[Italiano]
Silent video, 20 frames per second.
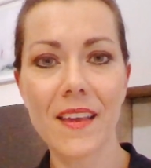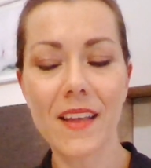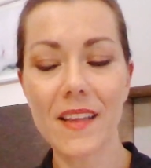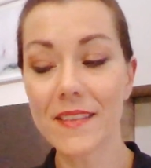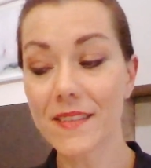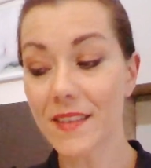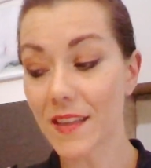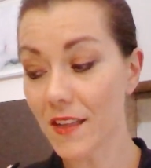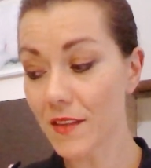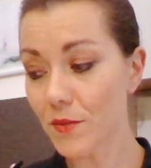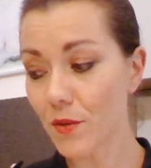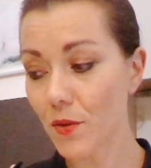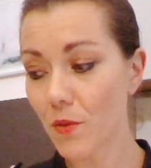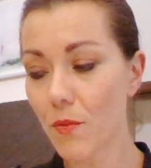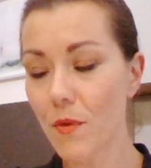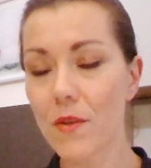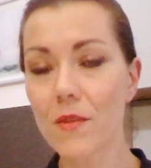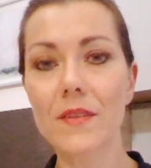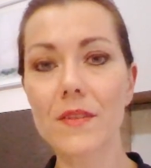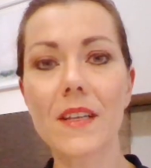il talento è
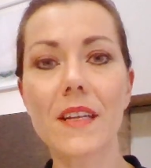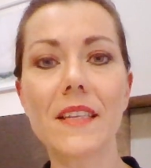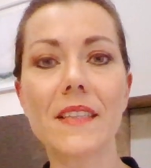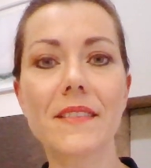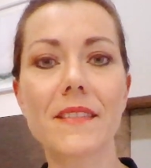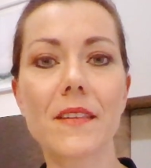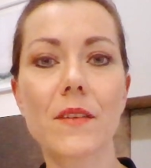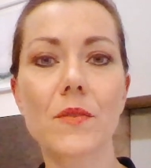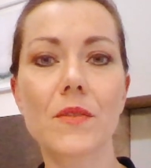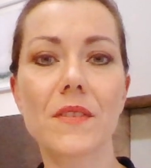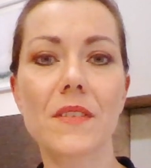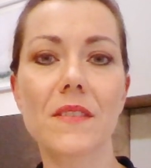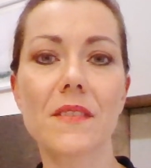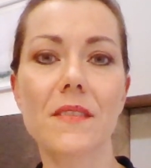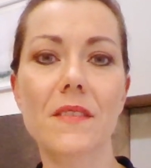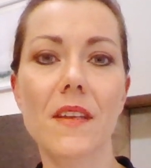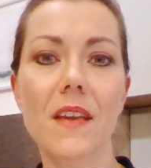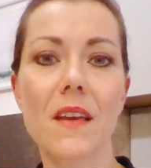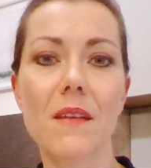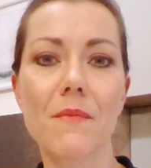quello dell'intero
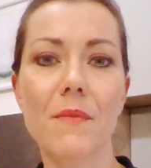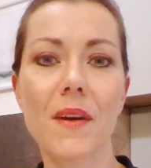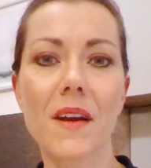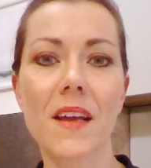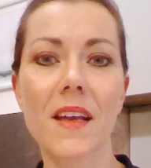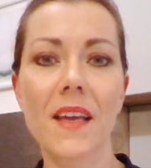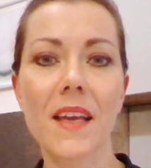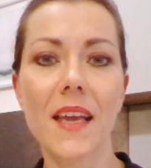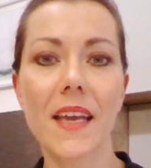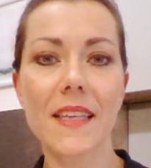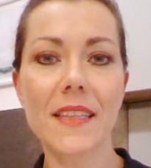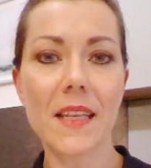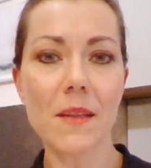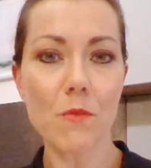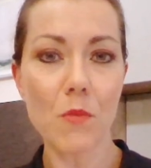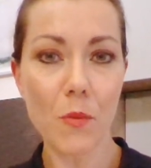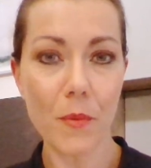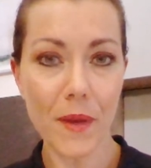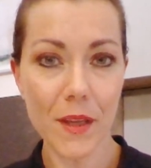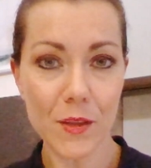sistema e nel
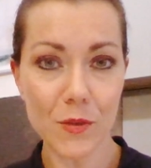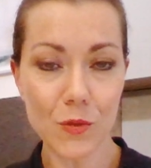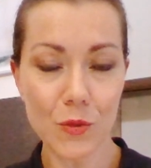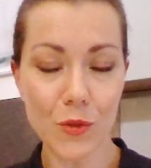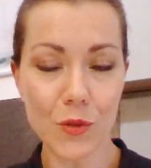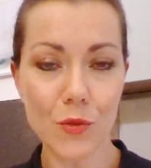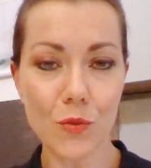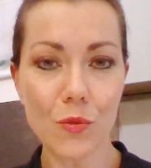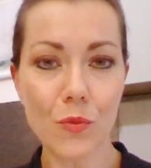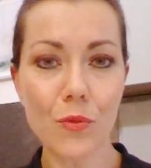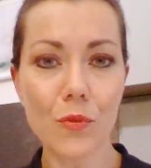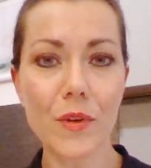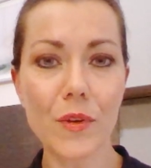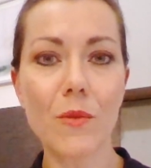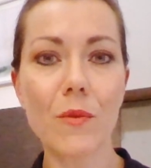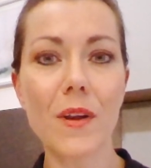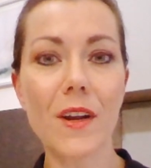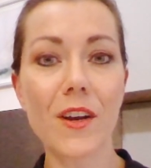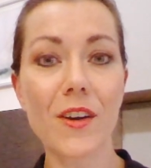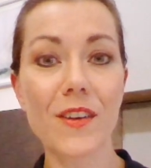momento in cui
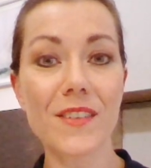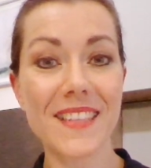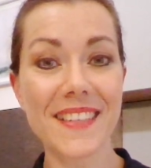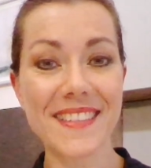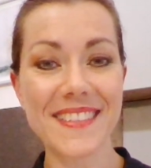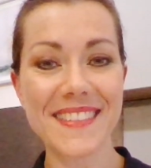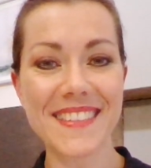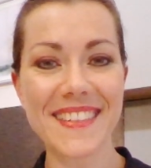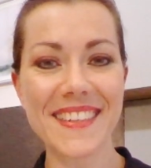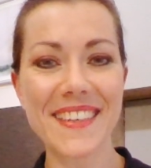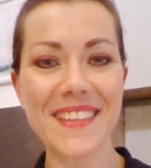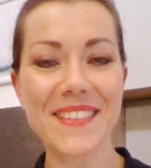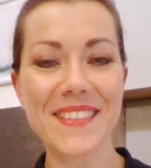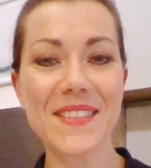qualcosa si,